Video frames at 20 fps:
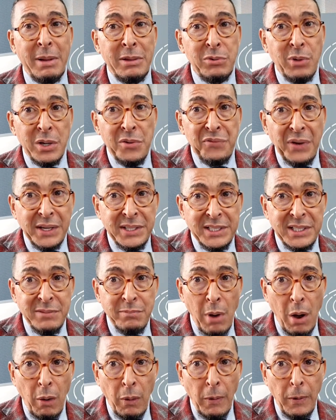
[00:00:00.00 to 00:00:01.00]
Maintenant,
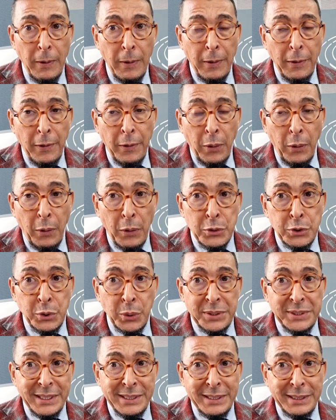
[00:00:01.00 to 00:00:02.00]
effectivement, euh,
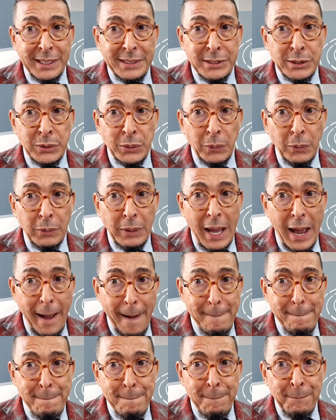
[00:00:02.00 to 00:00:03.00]
sur cette
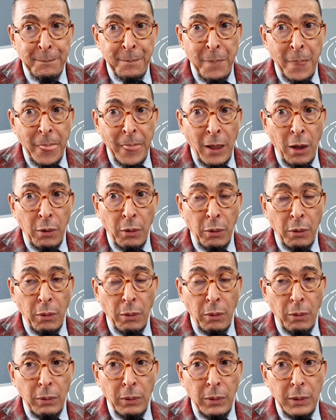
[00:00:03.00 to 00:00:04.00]
question-là,
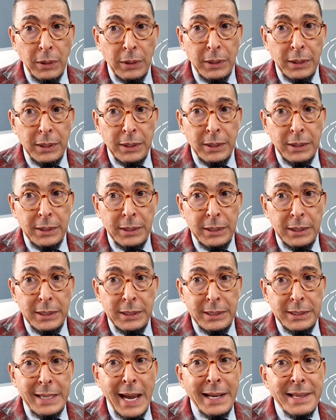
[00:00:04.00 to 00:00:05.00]
euh,
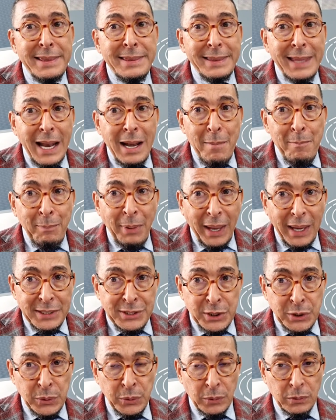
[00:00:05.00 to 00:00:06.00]
il y a une telle
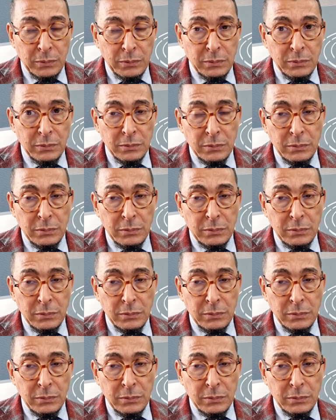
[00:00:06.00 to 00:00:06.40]
pression